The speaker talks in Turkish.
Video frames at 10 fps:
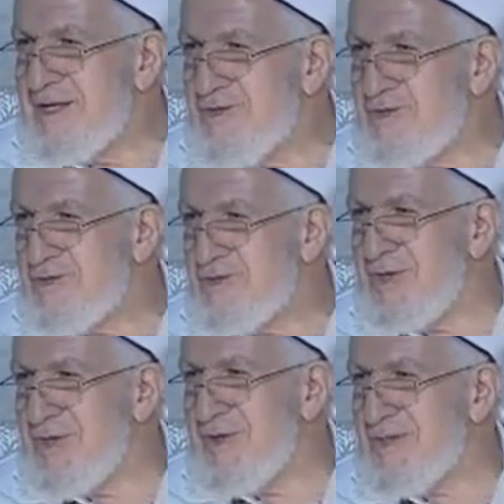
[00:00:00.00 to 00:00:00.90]
Huzur
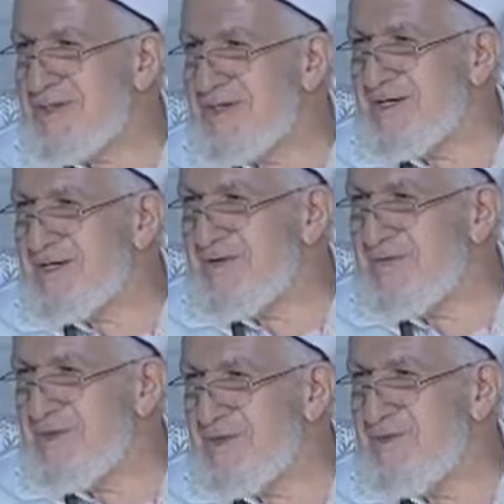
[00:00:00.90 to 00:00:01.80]
bulamazsın.
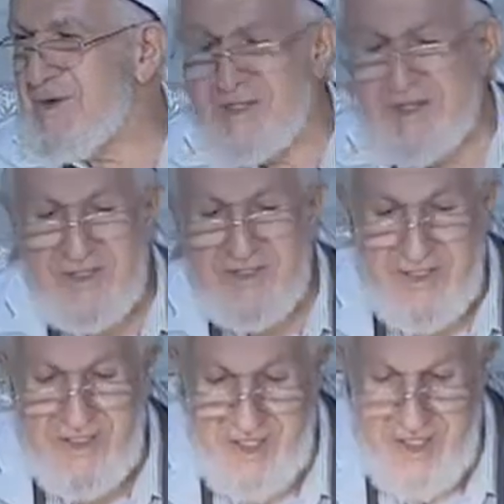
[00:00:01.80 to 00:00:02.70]
İbadetin
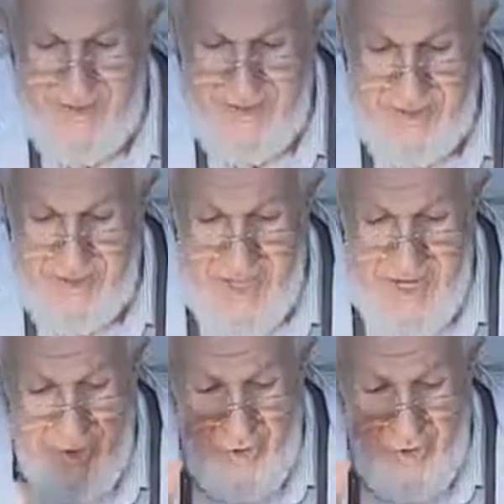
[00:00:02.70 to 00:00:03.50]
tadını alamazsın. Nerede